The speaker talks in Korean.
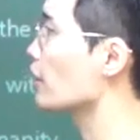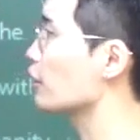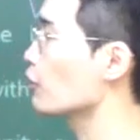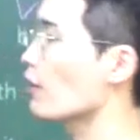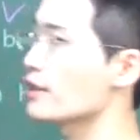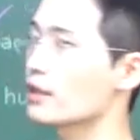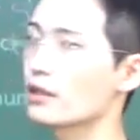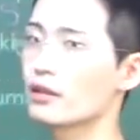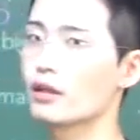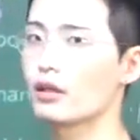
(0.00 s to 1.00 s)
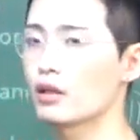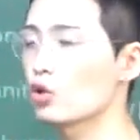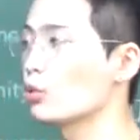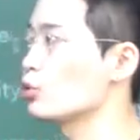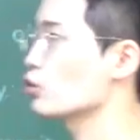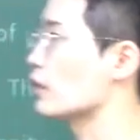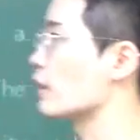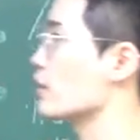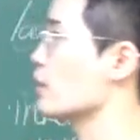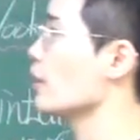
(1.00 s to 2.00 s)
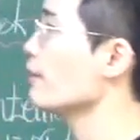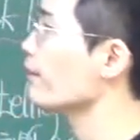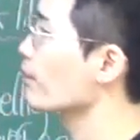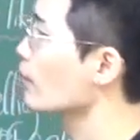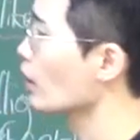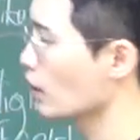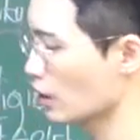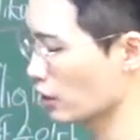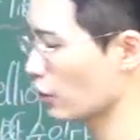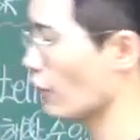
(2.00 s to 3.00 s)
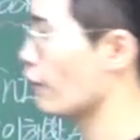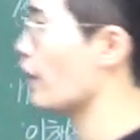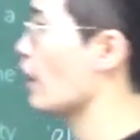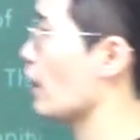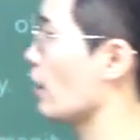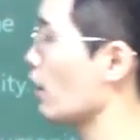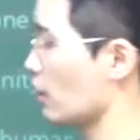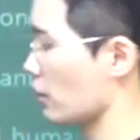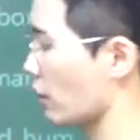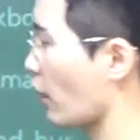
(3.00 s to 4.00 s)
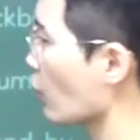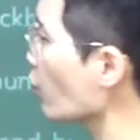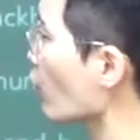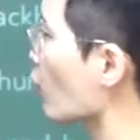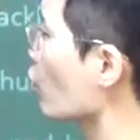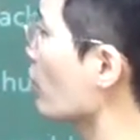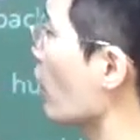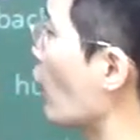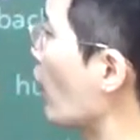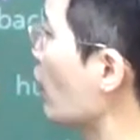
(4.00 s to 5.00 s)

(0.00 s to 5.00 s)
이제 그러한 상태라고 볼 수가 있겠지. 그런데 자, 계속 이점이 나와.